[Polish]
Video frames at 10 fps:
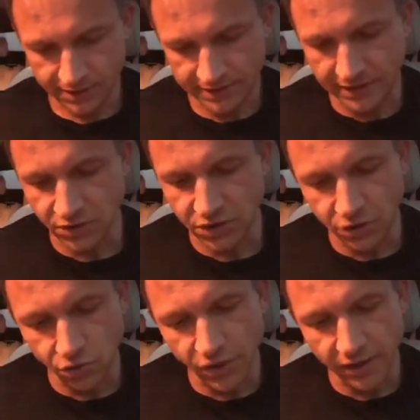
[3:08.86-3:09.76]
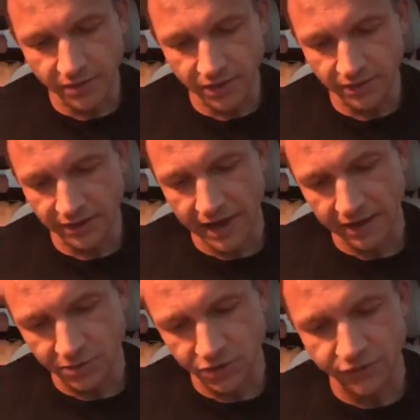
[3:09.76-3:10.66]
Za co dziękujemy,
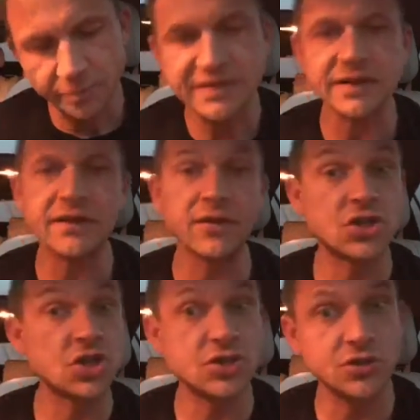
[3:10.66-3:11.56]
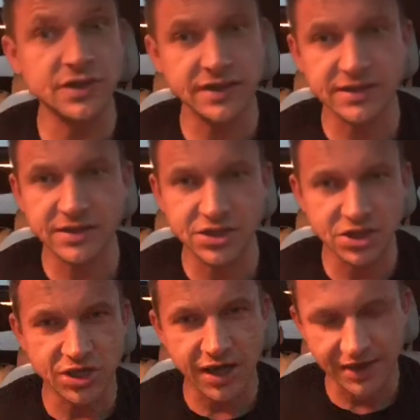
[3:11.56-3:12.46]
tak? Możesz wypisać nawet trzy sukcesy z
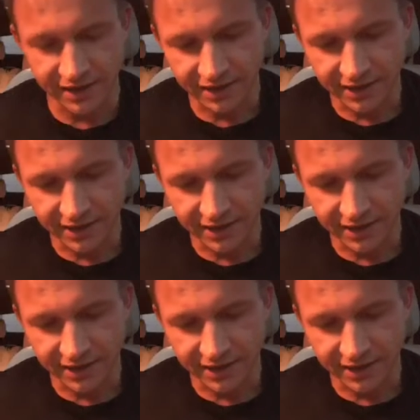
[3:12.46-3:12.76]
dzisiaj